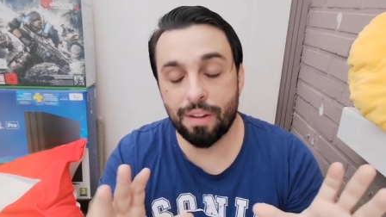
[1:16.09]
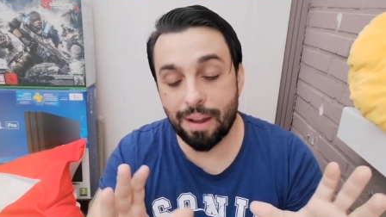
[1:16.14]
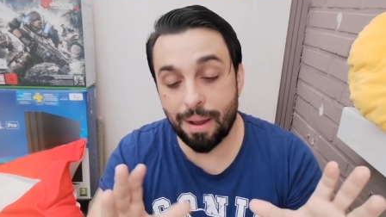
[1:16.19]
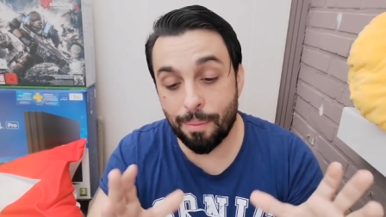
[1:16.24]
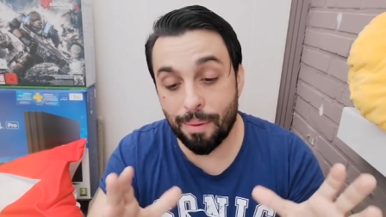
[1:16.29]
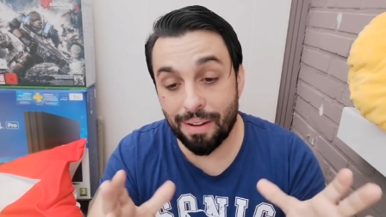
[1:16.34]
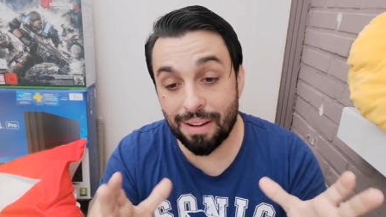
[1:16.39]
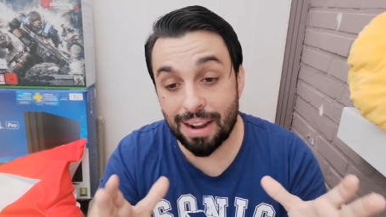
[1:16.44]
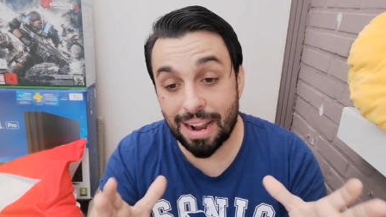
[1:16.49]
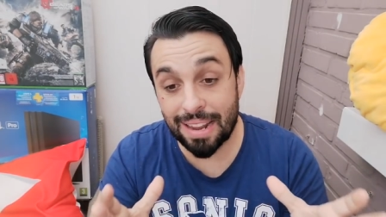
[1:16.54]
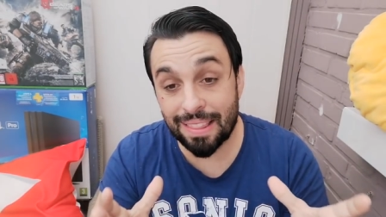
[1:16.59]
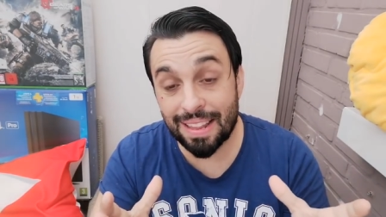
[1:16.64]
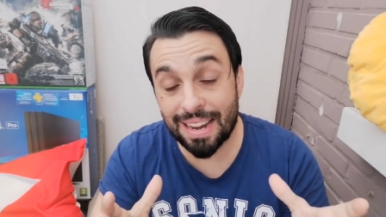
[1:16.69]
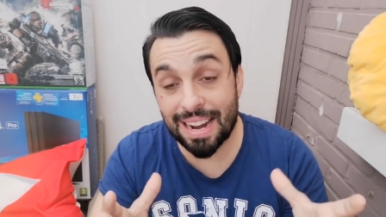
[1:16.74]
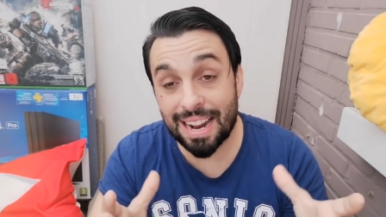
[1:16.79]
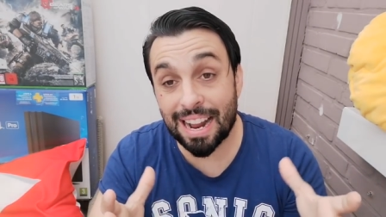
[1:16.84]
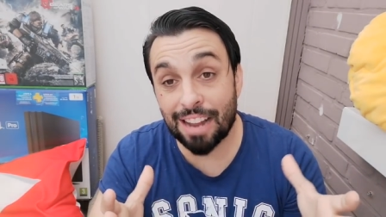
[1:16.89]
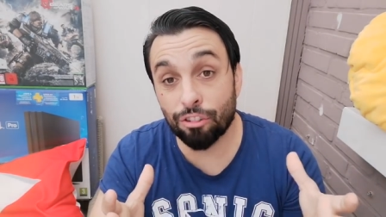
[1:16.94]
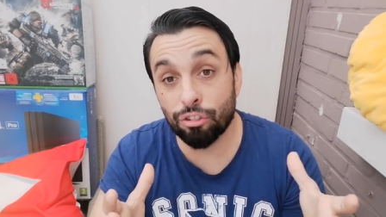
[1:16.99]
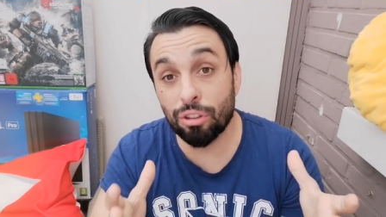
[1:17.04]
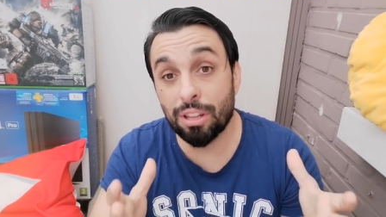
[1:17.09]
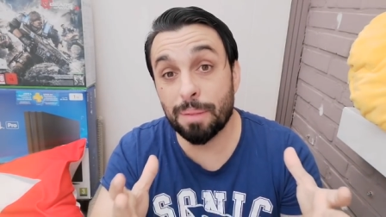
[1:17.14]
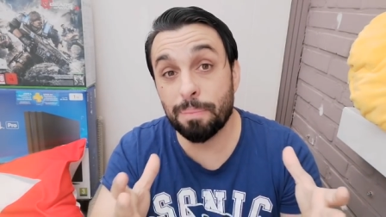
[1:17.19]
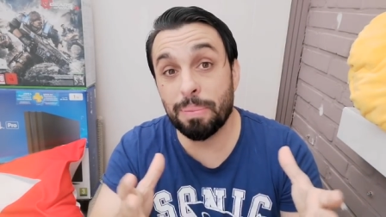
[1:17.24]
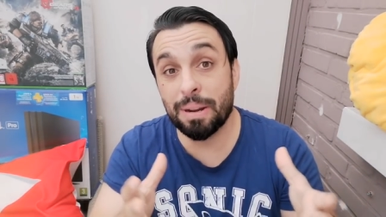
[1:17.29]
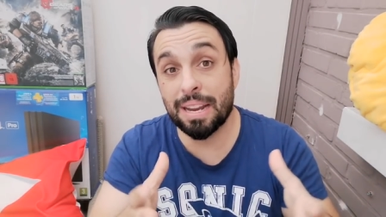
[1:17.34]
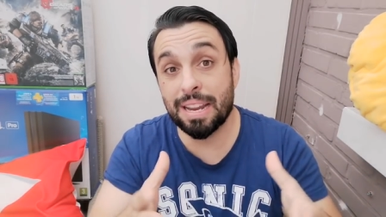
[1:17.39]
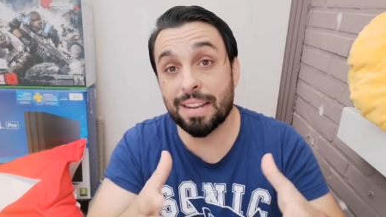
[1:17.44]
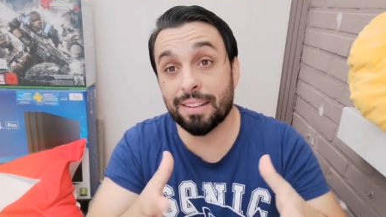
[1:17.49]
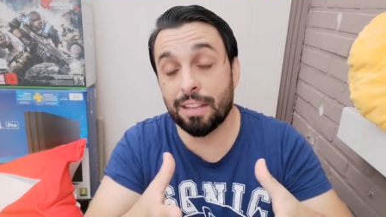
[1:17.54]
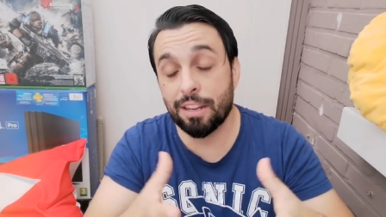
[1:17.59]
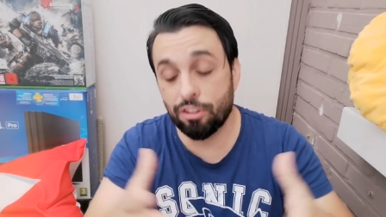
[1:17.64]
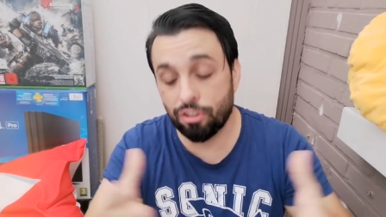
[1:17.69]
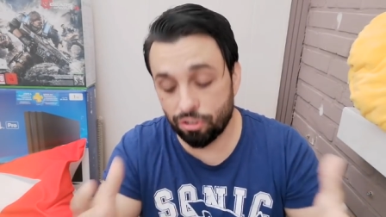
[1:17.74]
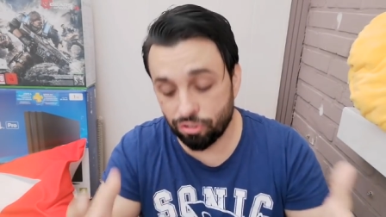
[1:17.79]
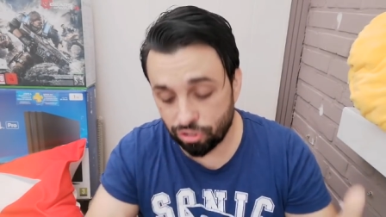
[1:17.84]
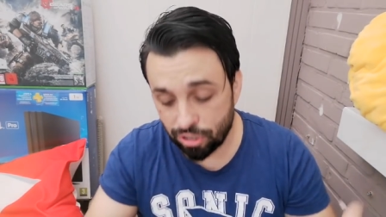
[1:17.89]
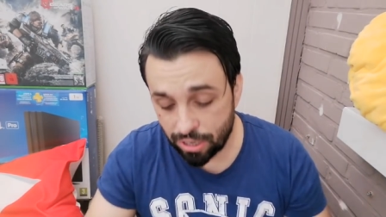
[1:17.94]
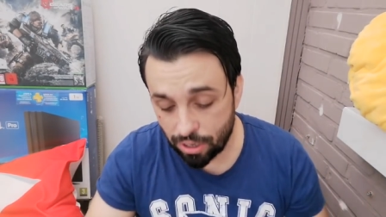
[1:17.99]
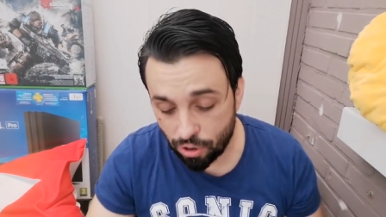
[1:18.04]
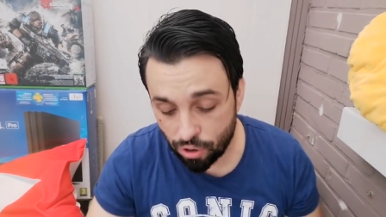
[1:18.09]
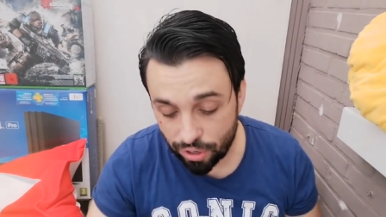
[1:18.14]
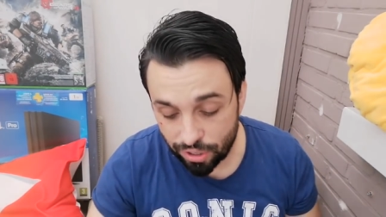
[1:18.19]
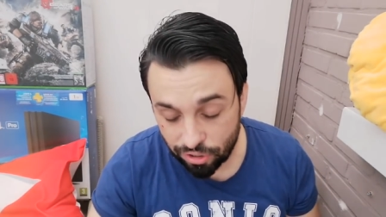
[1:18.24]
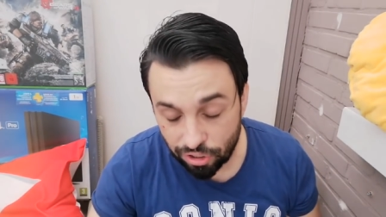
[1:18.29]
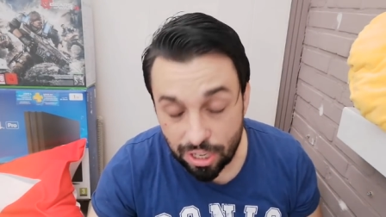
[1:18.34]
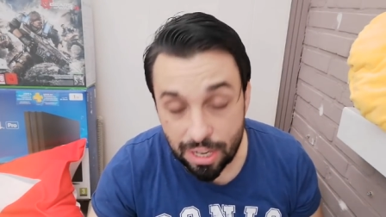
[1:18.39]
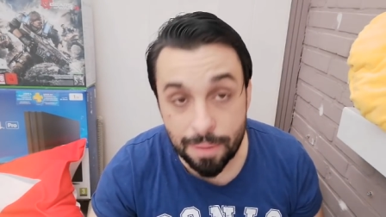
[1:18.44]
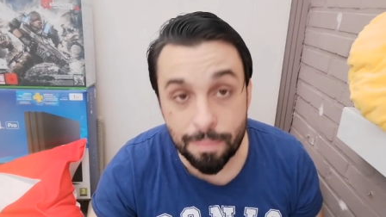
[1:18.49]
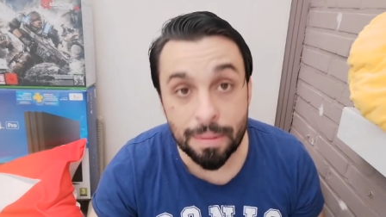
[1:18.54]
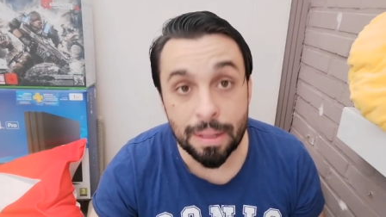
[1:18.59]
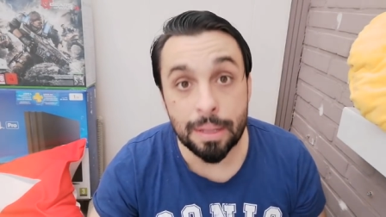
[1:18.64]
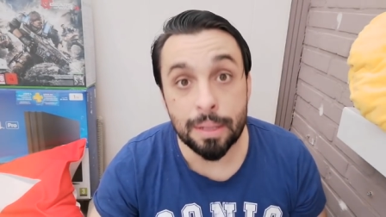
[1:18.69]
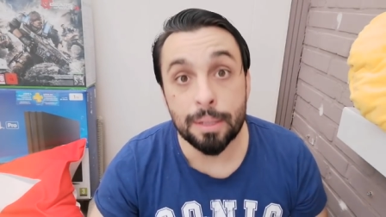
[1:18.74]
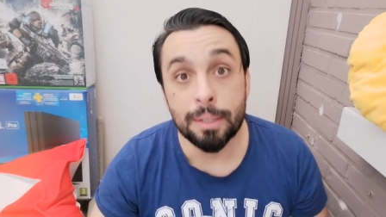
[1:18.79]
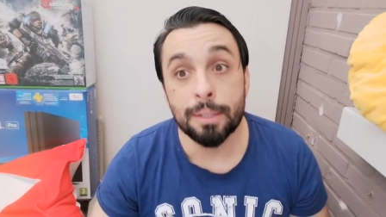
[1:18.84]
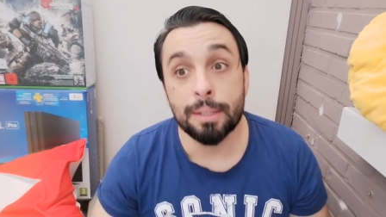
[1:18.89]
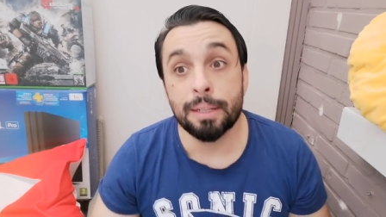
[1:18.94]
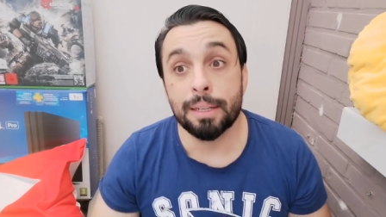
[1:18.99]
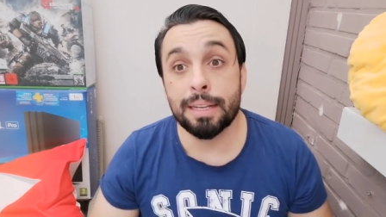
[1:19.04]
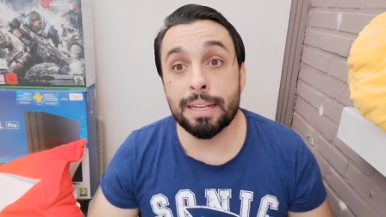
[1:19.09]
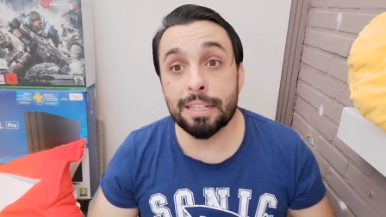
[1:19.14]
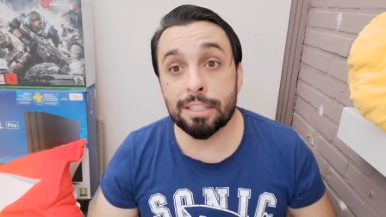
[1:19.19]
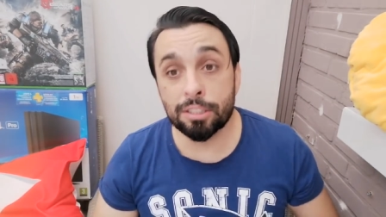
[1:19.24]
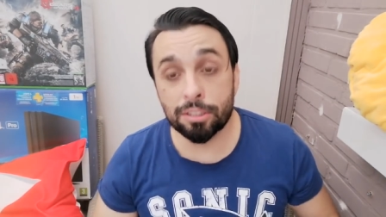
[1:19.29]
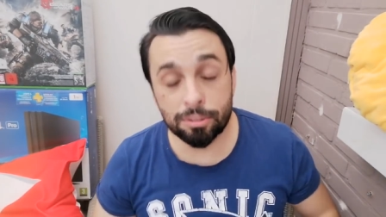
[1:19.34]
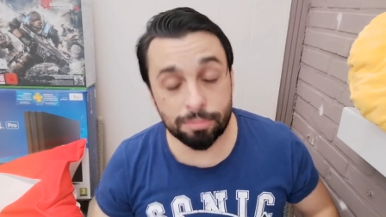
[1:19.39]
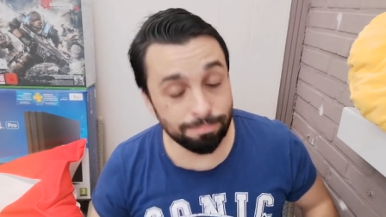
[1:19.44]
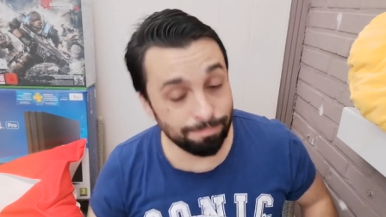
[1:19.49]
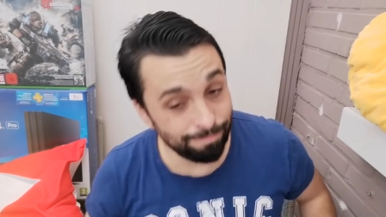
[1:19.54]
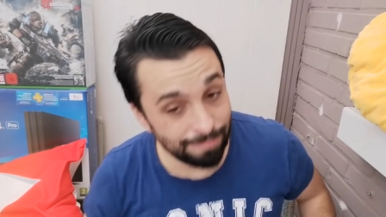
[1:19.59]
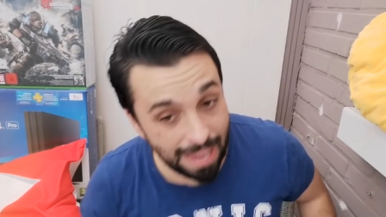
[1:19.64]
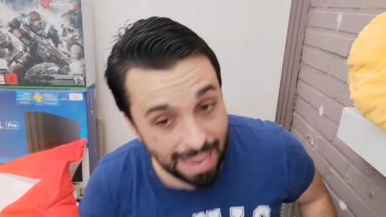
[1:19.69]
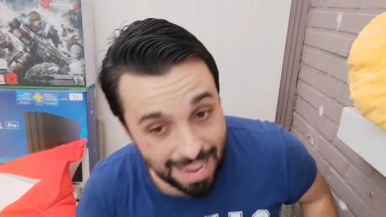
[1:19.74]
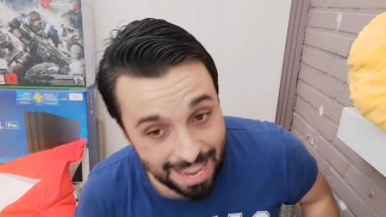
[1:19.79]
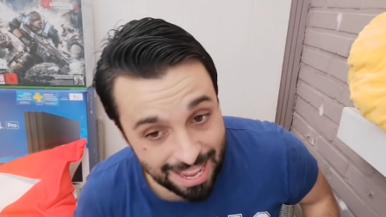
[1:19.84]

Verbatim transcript: y hoy vamos a hablar del caso de PlayStation 5, y sí, es...